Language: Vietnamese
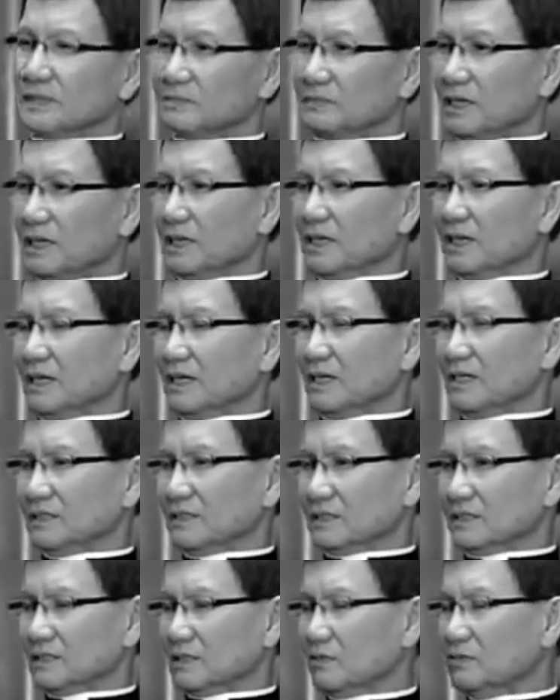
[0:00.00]
mà
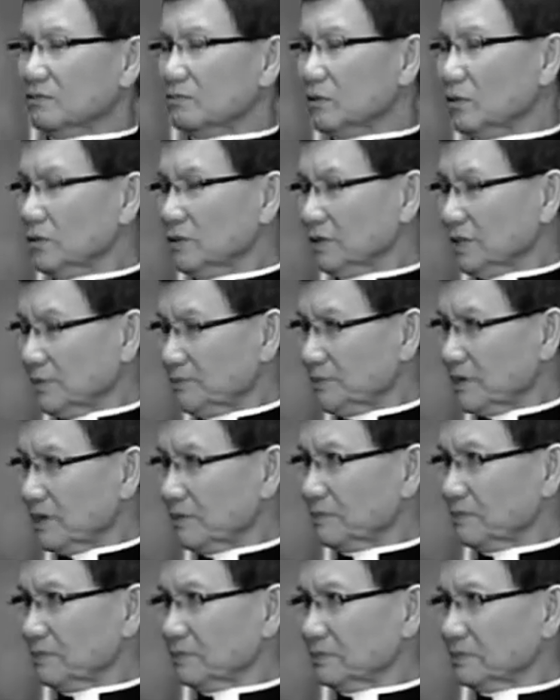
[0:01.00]
sống 400
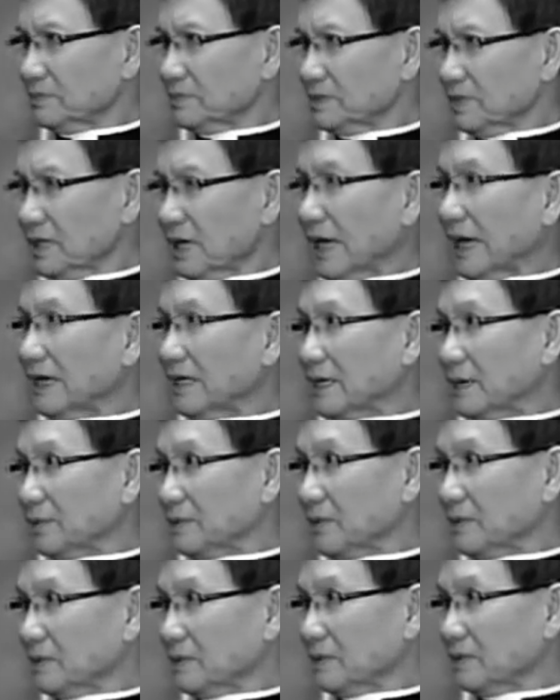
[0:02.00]
năm ở Ai
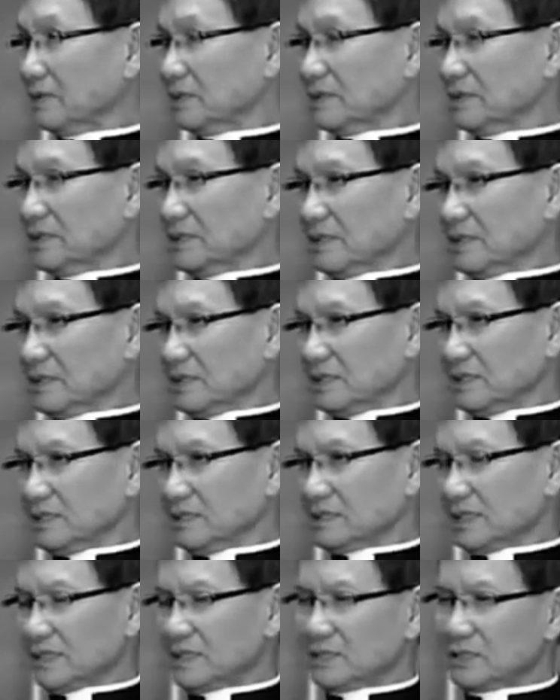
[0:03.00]
Cập
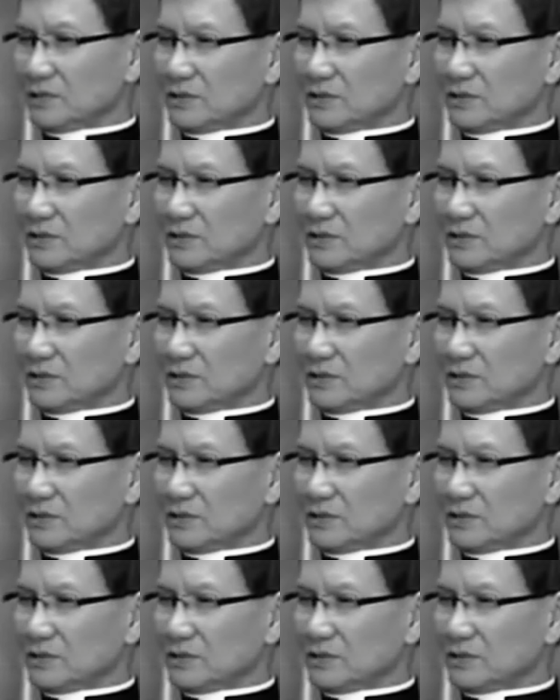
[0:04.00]
thì xanh ừ.